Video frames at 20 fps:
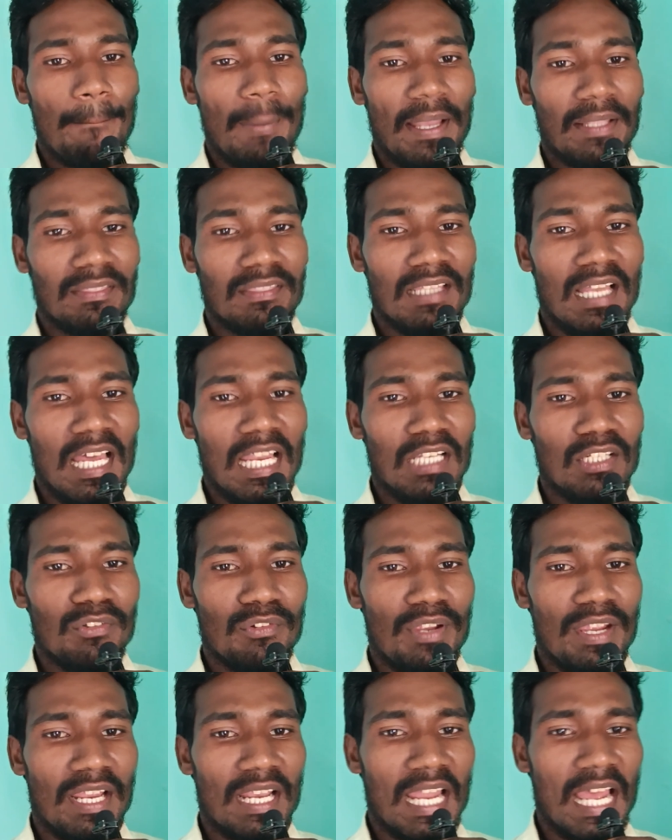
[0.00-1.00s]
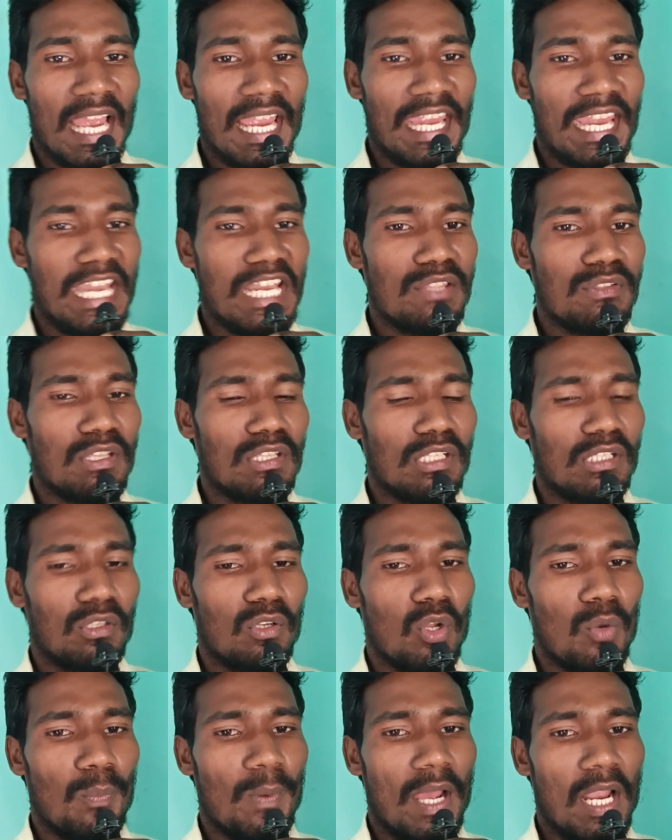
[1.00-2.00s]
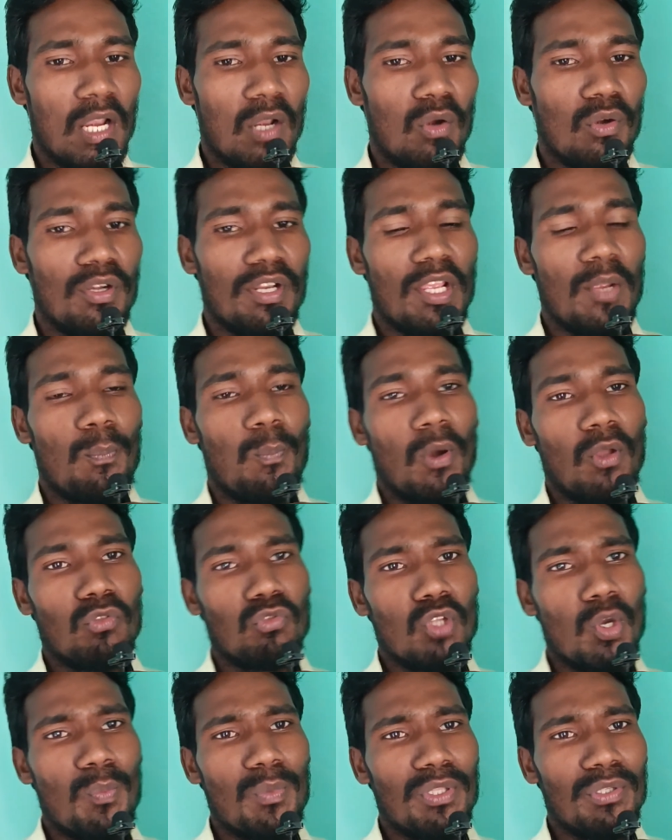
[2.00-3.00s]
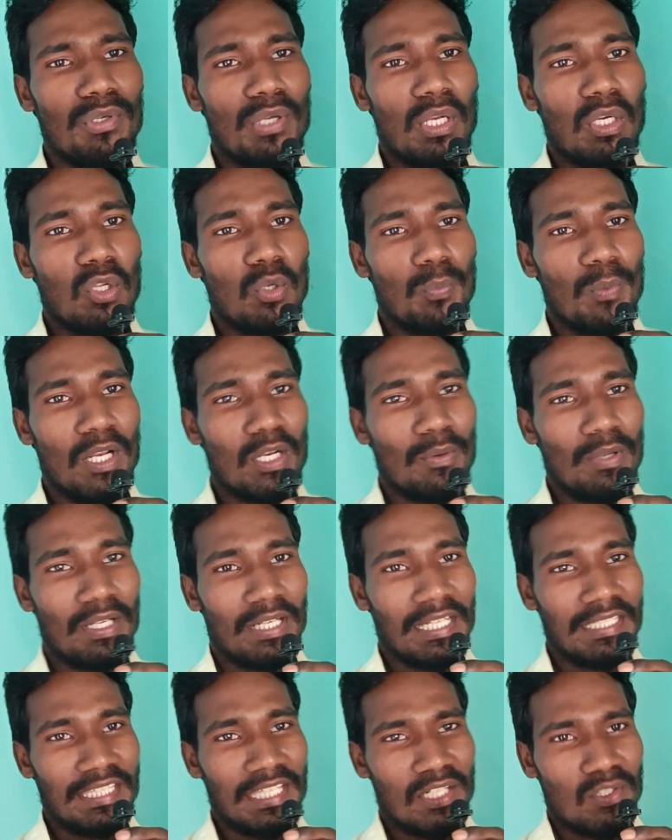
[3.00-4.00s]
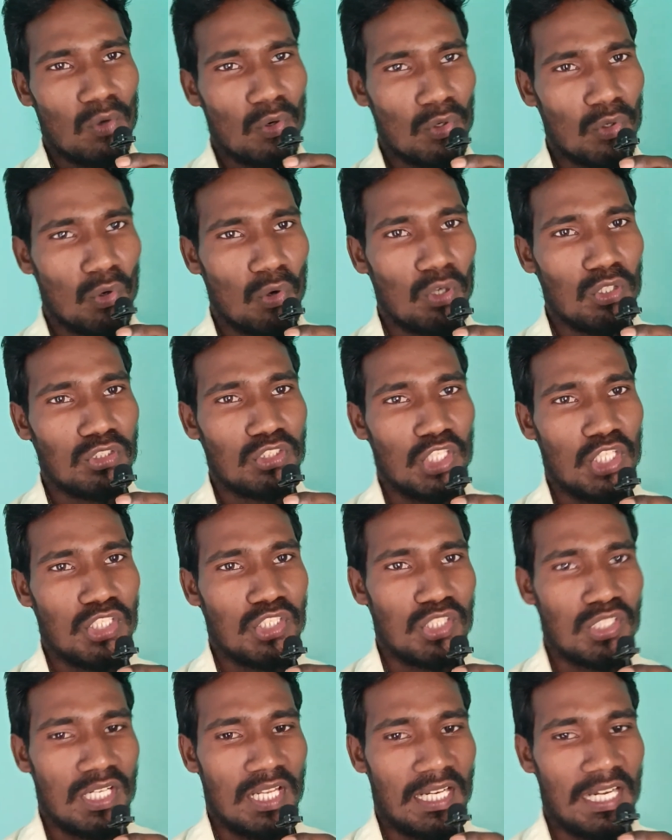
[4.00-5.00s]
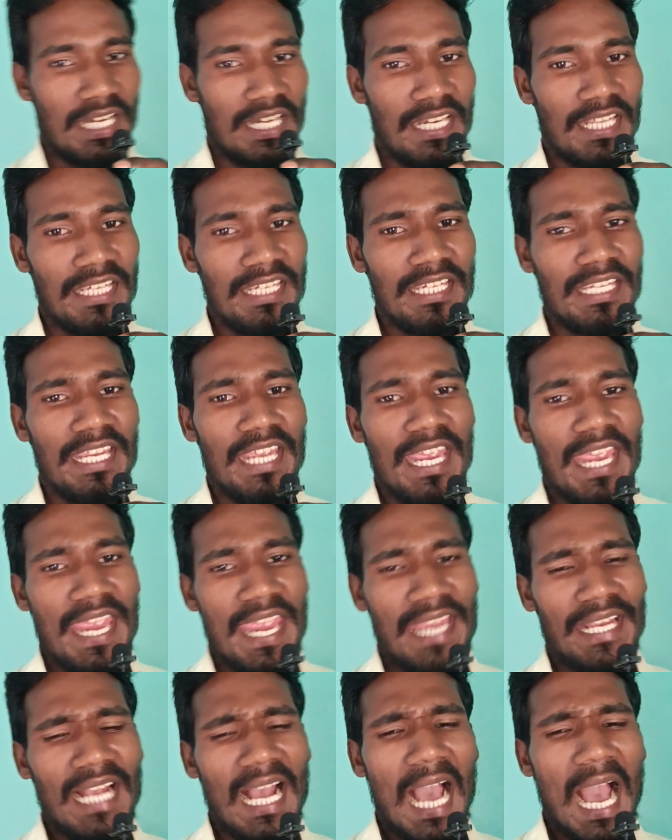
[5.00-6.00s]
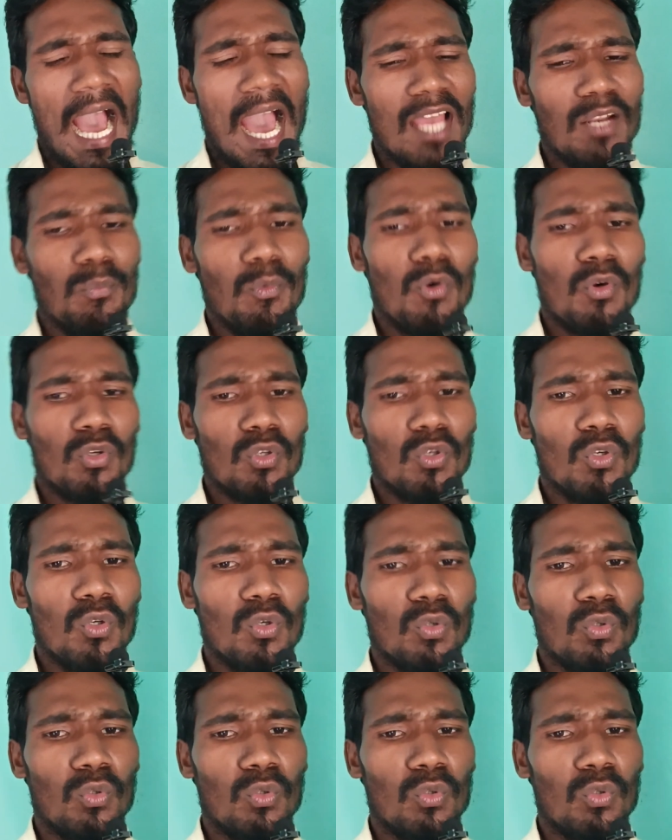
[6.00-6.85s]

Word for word: పద్నాలుగు వేల ఎనిమిది వందల రూపాయల నుండి పంతొమ్మిది వేల రూపాయల వరకు అయితే కొనుగోలు చేస్తున్నారండి ఇక ఆర్మూరు